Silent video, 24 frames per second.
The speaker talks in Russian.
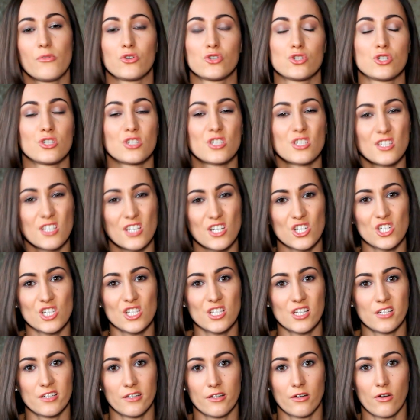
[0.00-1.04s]
у меня очень
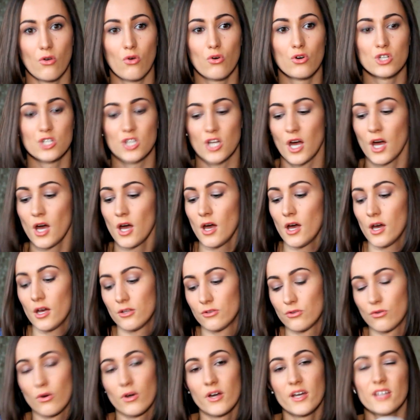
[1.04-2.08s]
раздражительная кожа,
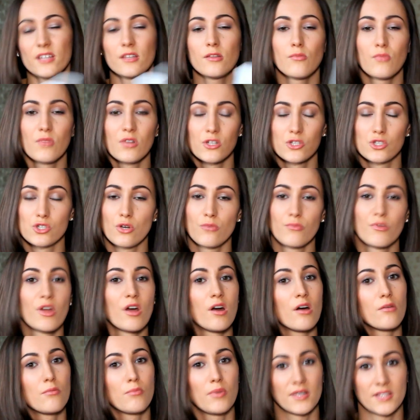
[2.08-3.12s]
но это молочко
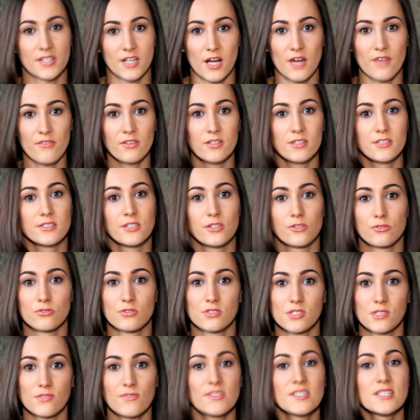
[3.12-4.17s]
мне понравилось, оно
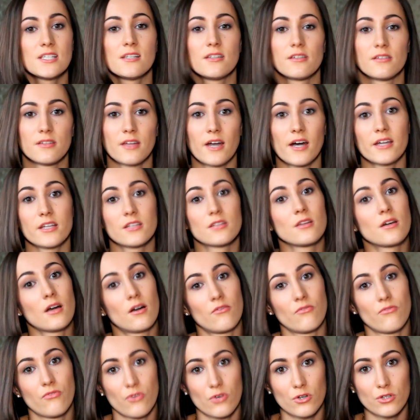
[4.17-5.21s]
действительно дарит
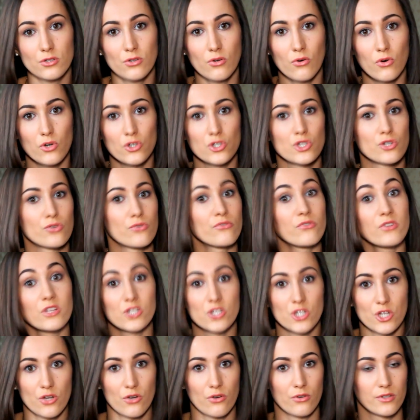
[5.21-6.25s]
комфорт кожи и
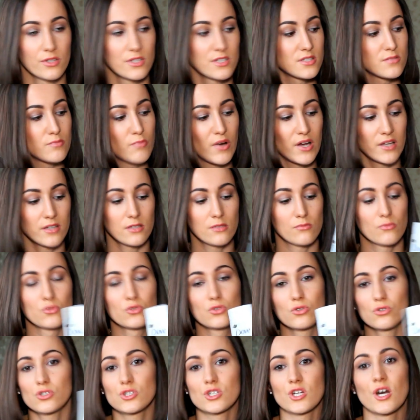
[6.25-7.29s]
увлажненность, поэтому
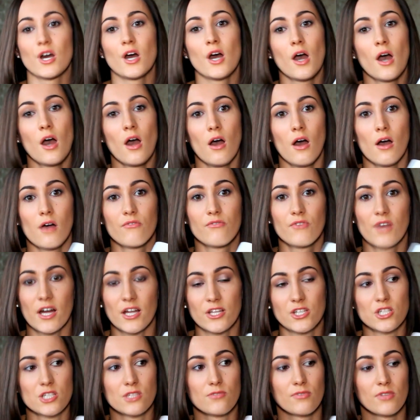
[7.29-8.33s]
тоже в
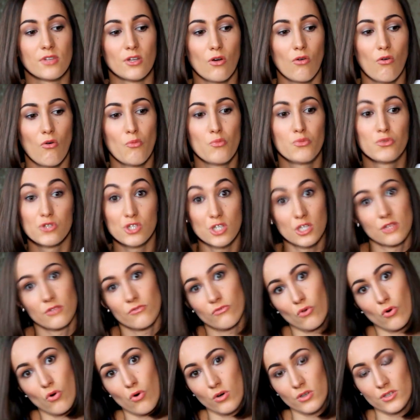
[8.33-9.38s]
качестве такого
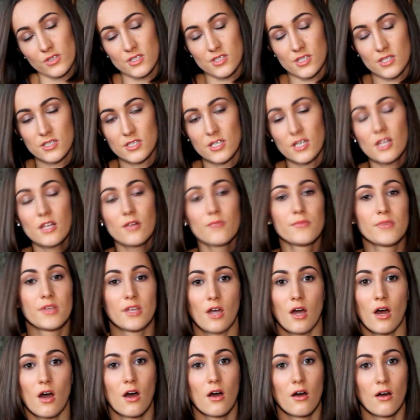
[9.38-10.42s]
бюджетного ухода за телом
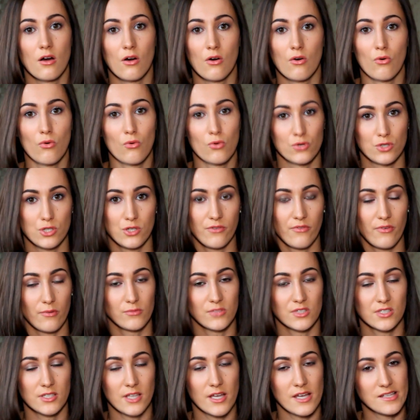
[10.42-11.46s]
я очень
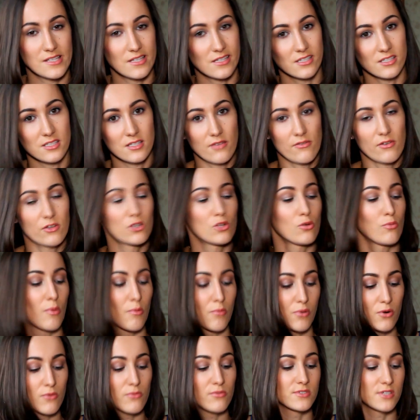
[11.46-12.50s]
вам настоятельно советую
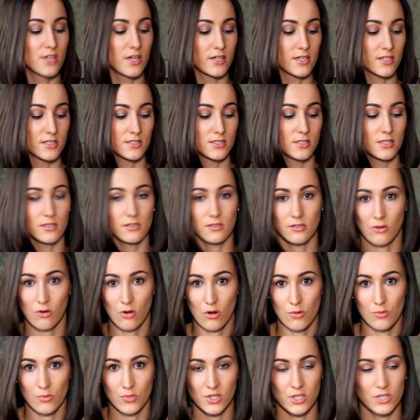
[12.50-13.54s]
попробовать как раз таки
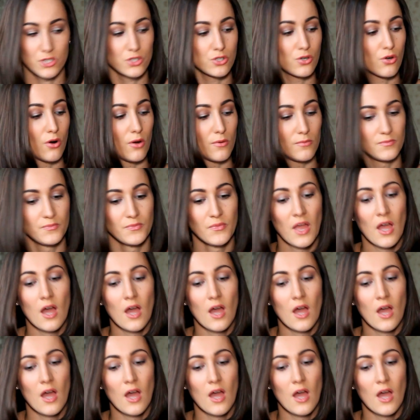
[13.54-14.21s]
такое молочко.